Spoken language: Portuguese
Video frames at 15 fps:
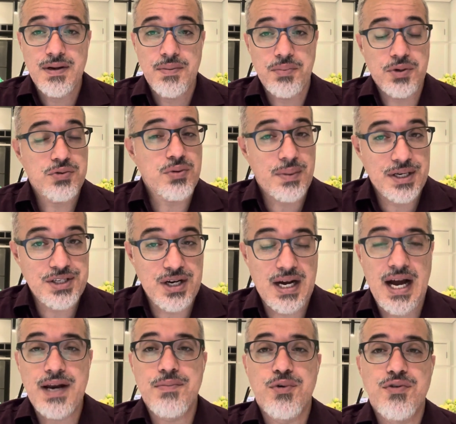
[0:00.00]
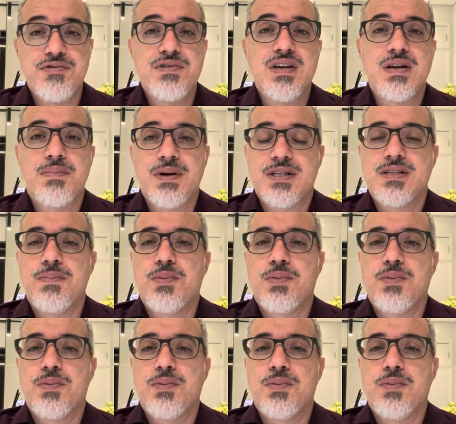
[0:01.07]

principalmente a carne bovina, para ser